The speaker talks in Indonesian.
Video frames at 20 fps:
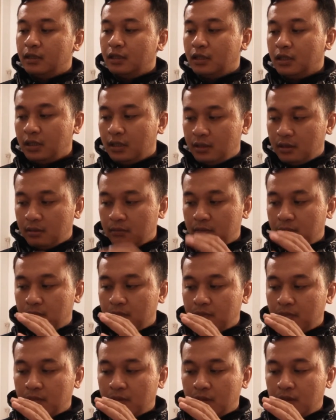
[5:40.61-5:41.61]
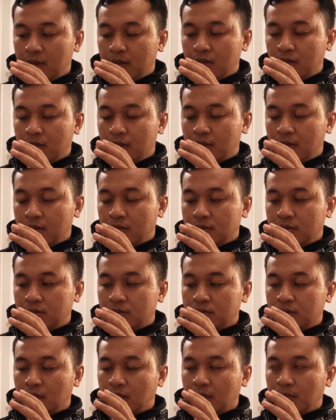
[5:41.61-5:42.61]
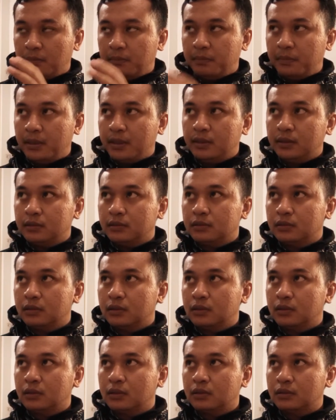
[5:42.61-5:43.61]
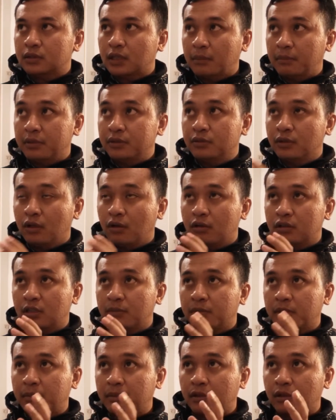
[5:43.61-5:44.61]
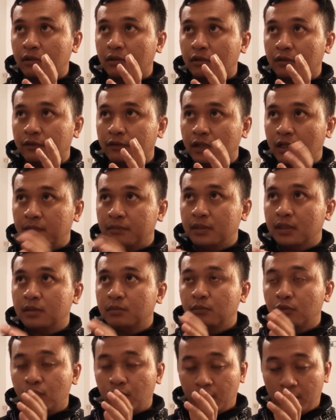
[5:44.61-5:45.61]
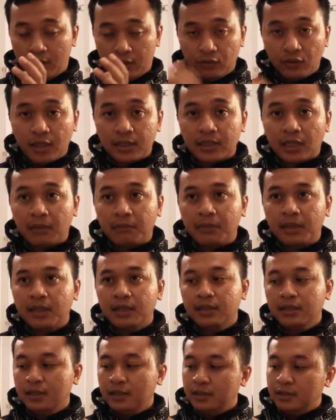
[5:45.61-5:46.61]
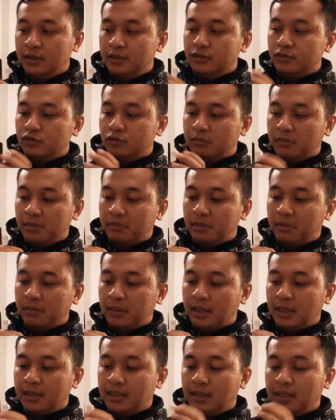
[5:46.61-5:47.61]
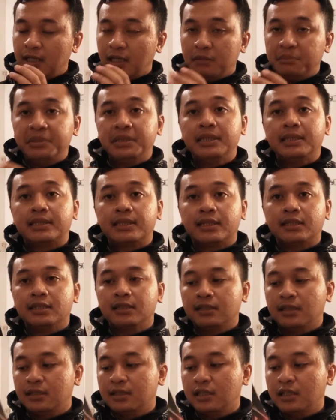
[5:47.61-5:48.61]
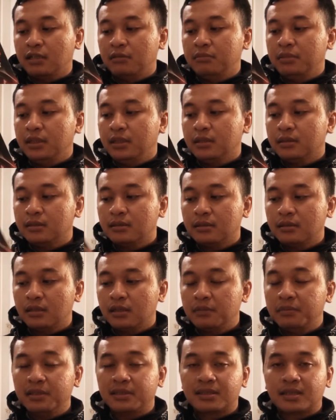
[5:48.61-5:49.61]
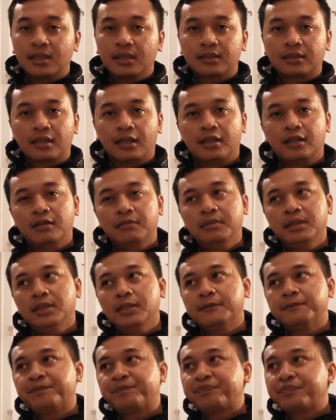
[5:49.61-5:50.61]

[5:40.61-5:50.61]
ini uh, apa sama juga kalau teman-teman nonton filmnya buku ini juga sama cuman memang ada yang lebih detail-detail dan lebih lebih thrill lah lebih